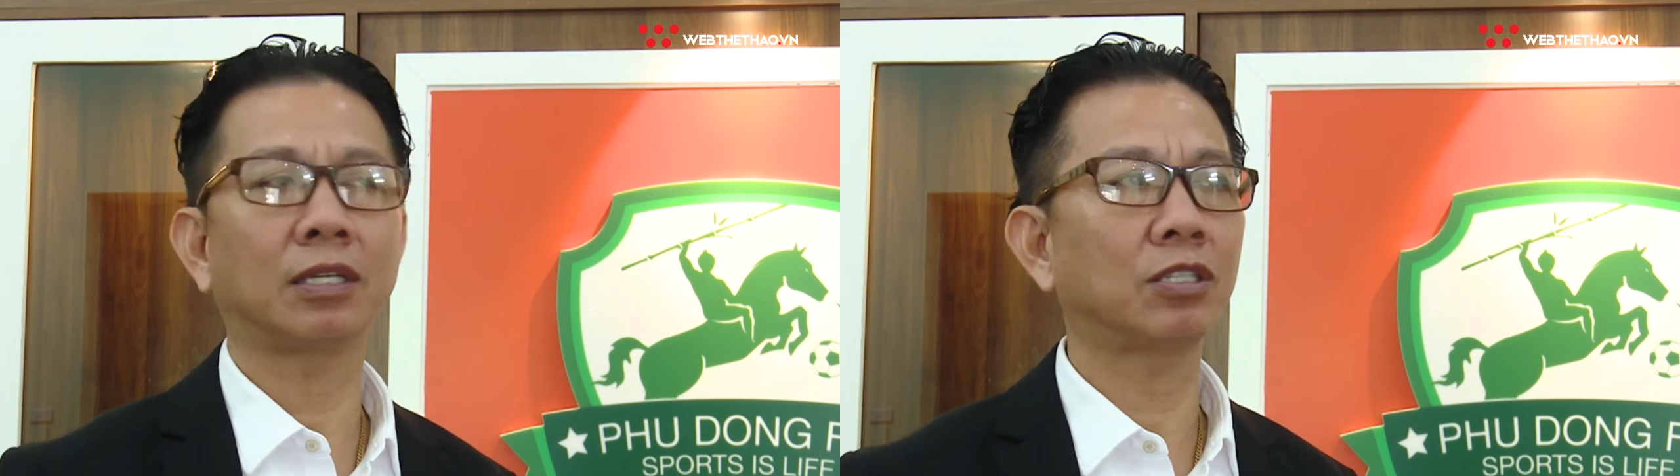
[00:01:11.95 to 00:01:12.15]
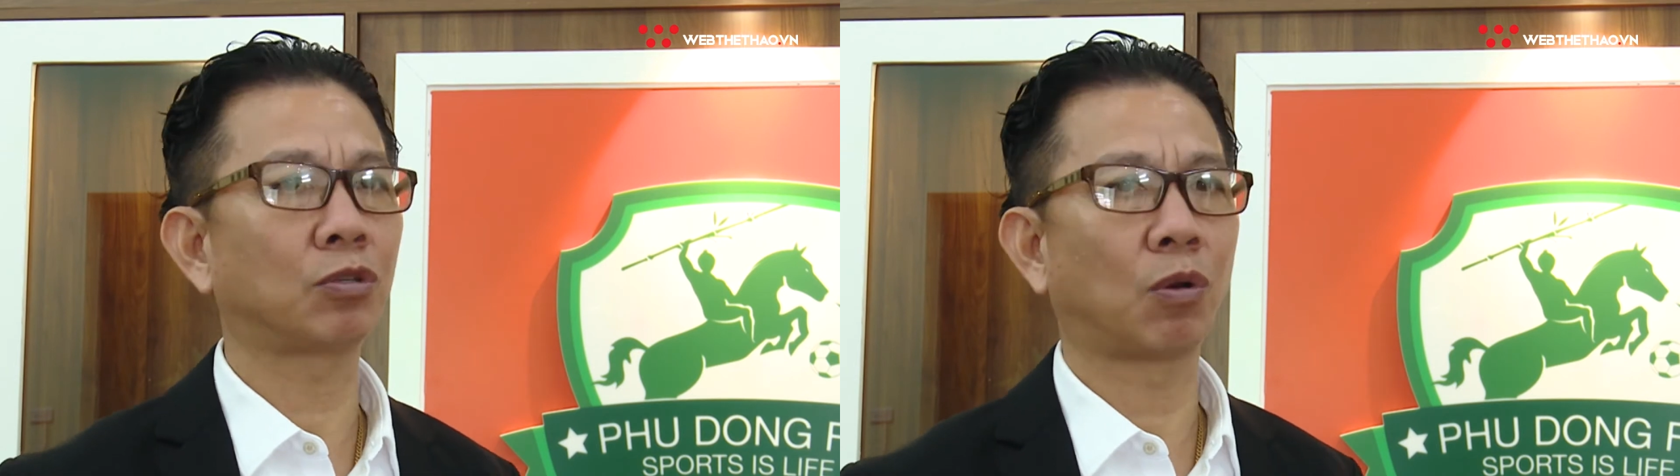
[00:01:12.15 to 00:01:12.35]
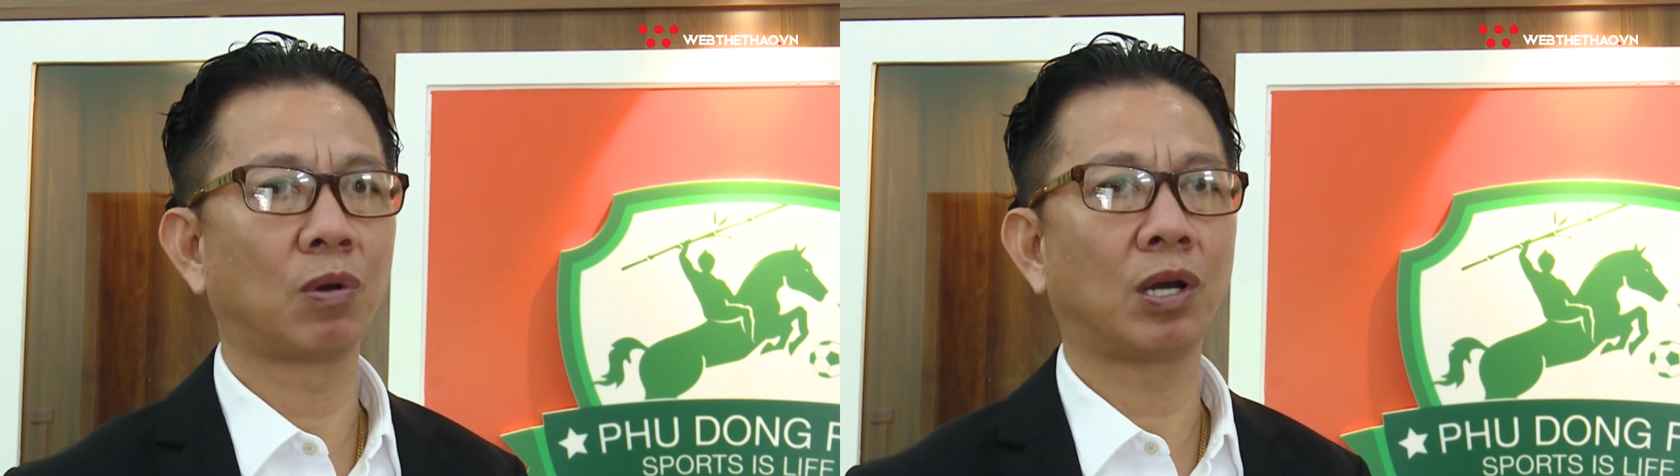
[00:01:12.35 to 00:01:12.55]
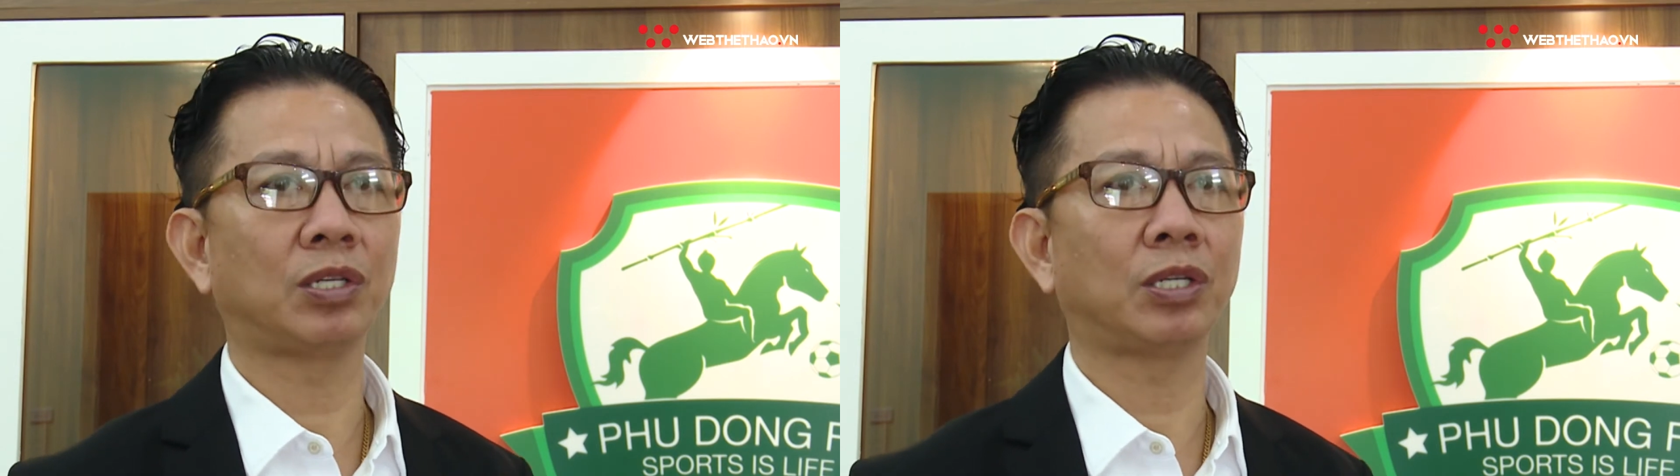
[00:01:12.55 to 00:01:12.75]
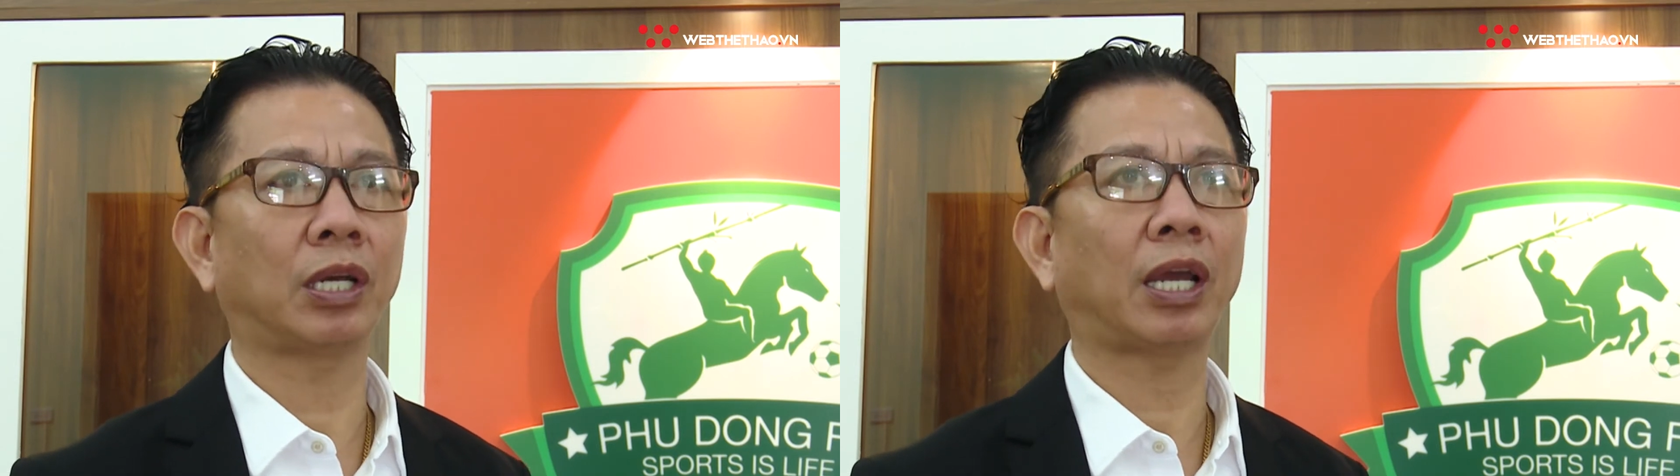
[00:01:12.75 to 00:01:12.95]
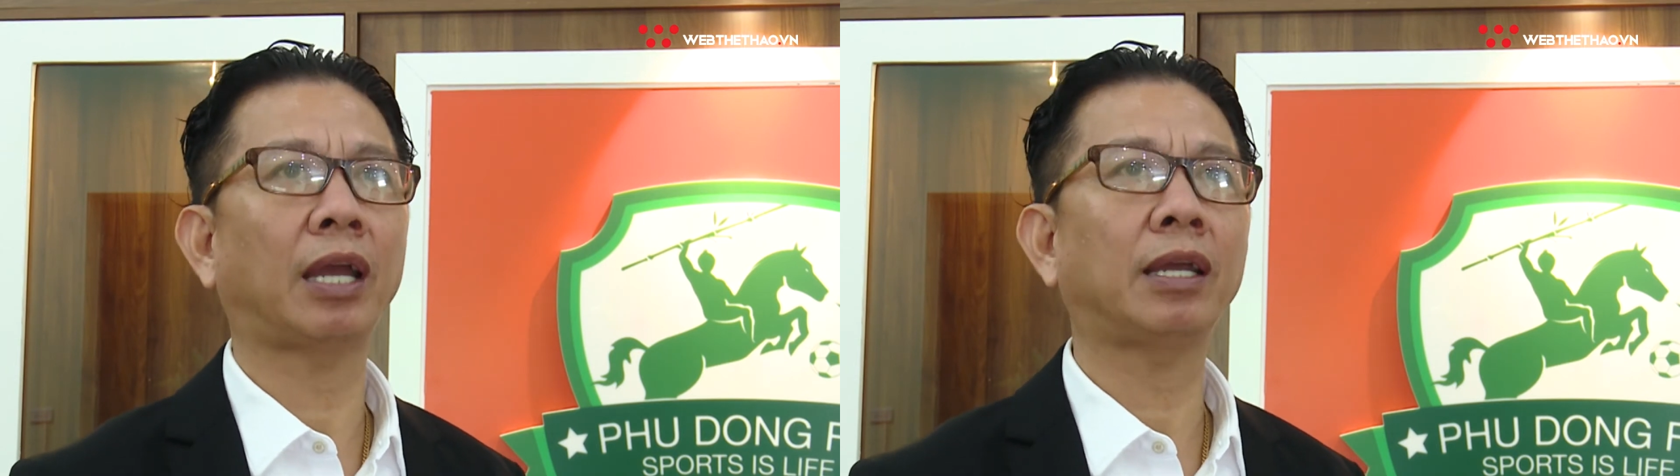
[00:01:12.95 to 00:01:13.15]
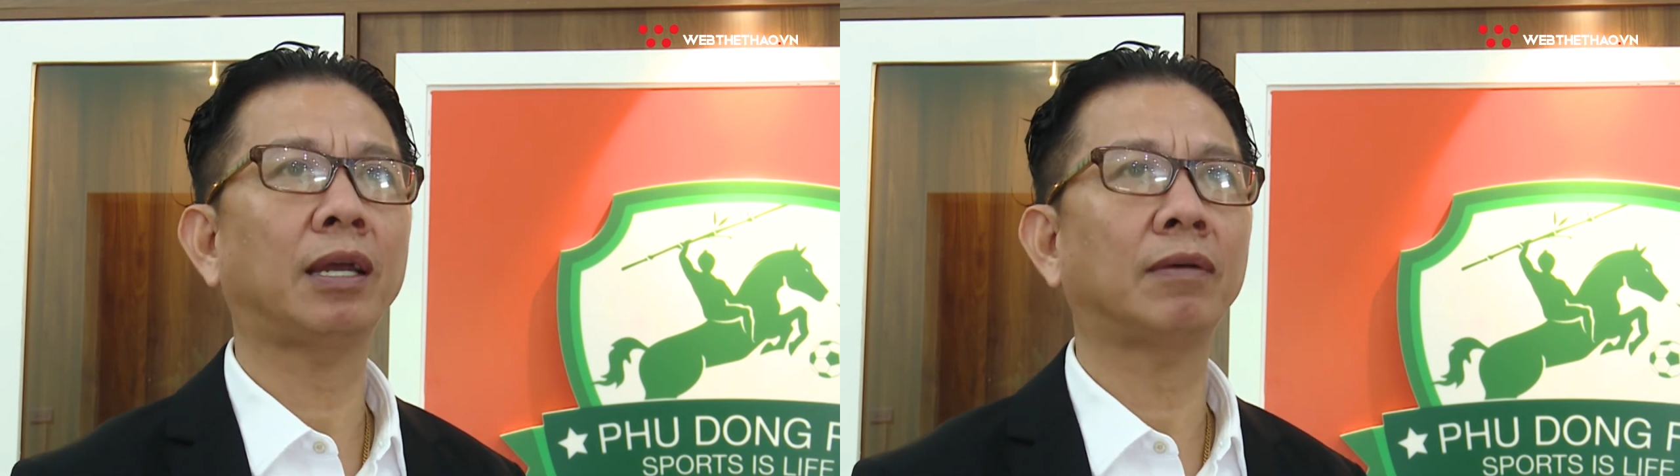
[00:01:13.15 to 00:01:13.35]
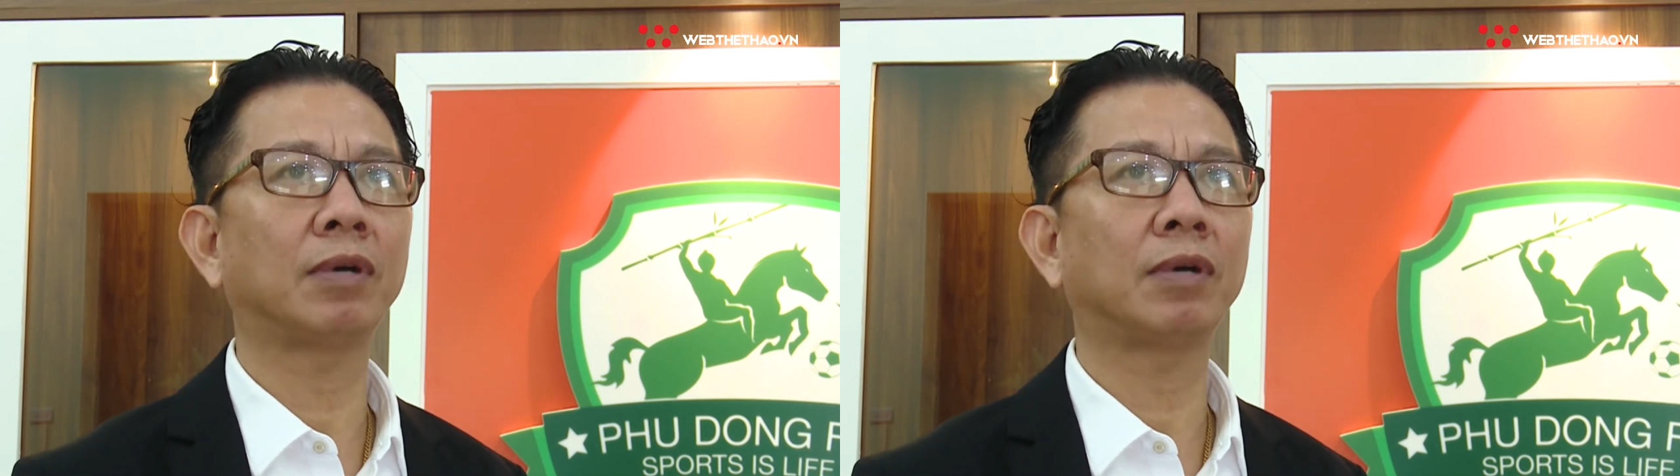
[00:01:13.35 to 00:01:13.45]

những slogan những cái à,